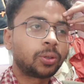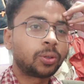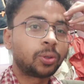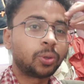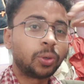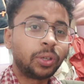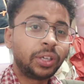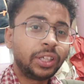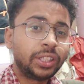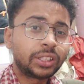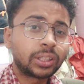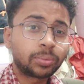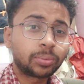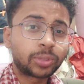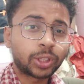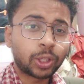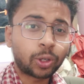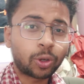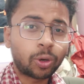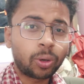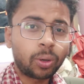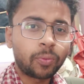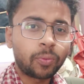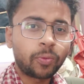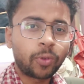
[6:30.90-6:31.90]
तो इन्हीं सब
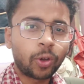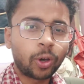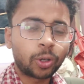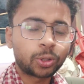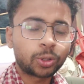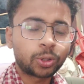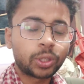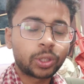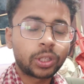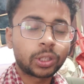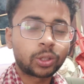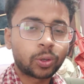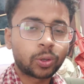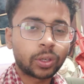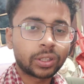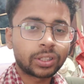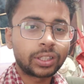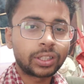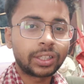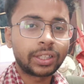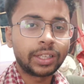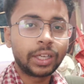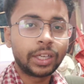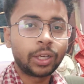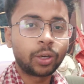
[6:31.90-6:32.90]
चक्करों में ब्लॉग जो है थोड़ा सा
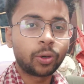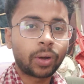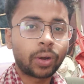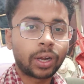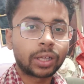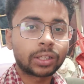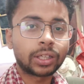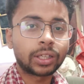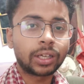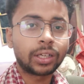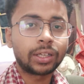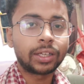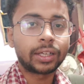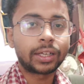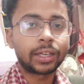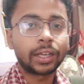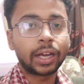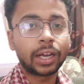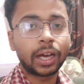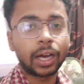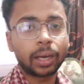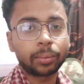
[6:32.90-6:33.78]
डिले हो रहा था लेकिन